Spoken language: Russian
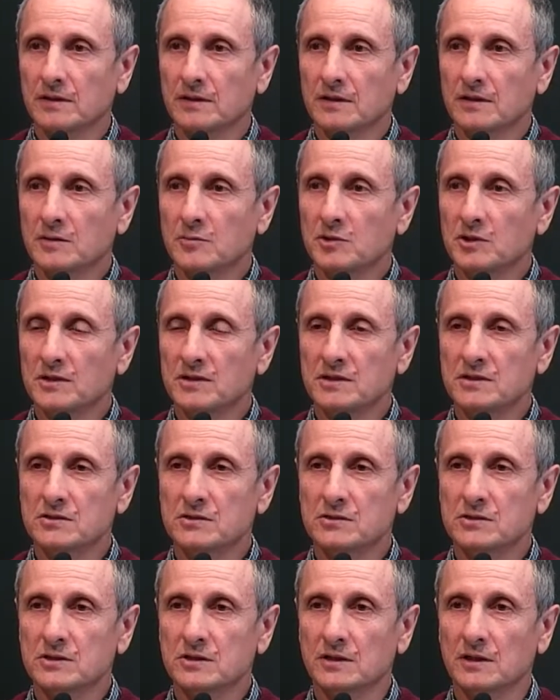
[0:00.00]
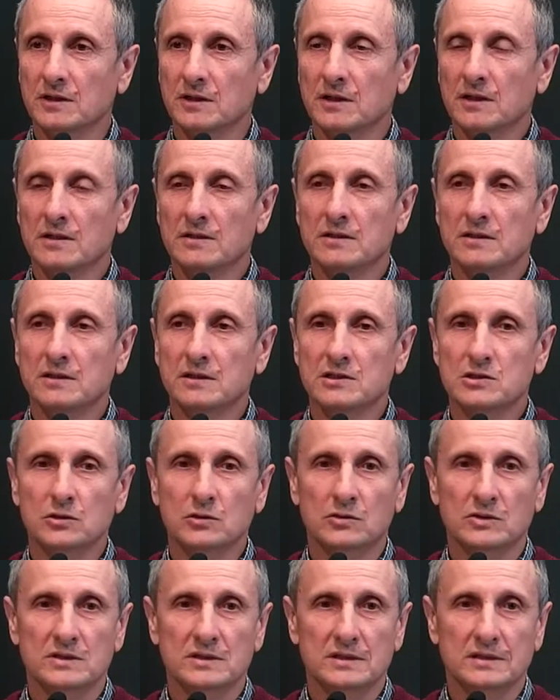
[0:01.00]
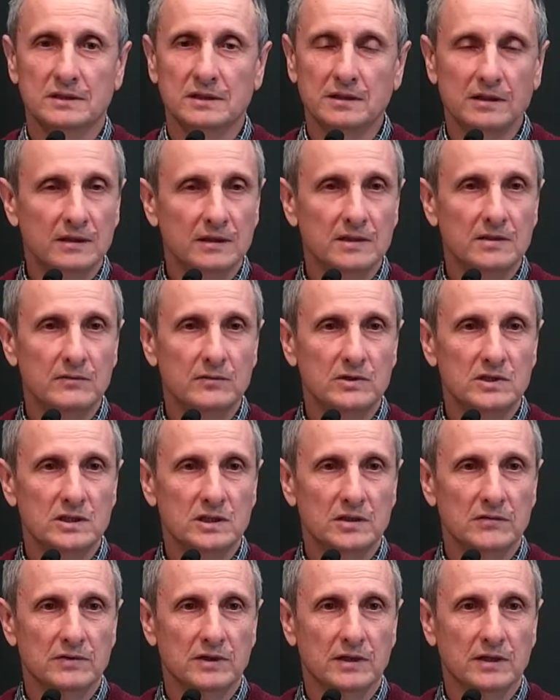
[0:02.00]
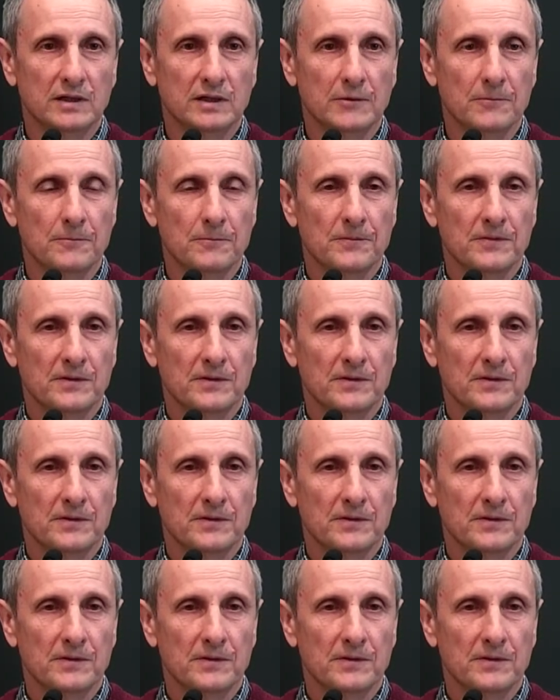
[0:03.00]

И, братья и сестры, не нашлось ни одного человека,